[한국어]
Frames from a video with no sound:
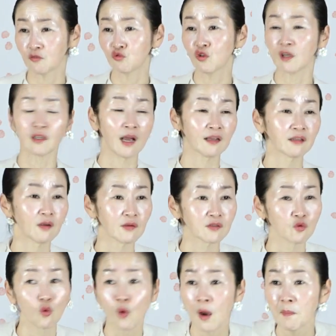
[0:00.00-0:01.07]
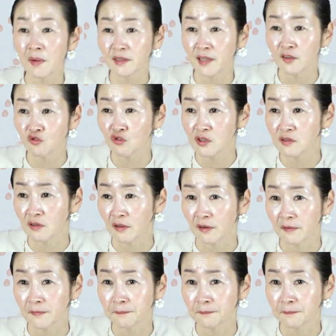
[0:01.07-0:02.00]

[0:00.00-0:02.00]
누가 나한테 와서 욕 한마디 해주겠어요.